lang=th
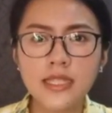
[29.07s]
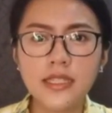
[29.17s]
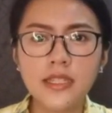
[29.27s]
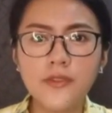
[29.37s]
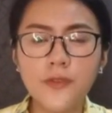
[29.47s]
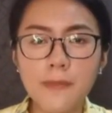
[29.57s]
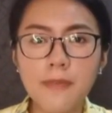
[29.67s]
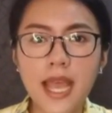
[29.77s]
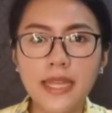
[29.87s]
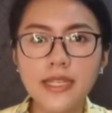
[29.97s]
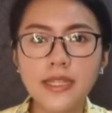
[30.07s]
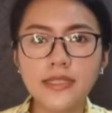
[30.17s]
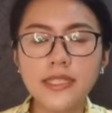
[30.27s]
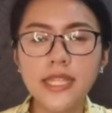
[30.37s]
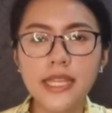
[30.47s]
คือไฟป่าที่เกิ
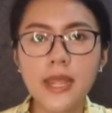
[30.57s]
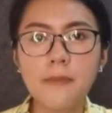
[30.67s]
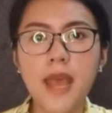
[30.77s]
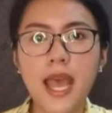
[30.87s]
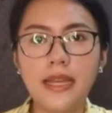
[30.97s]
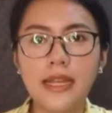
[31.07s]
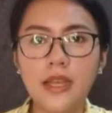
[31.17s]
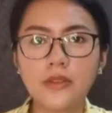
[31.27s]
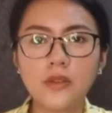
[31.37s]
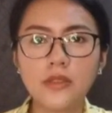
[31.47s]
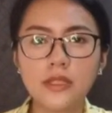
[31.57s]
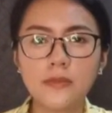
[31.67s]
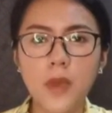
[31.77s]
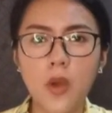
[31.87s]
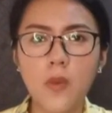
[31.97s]
ดขึ้นที่เนปาลนะคะ ต้องบ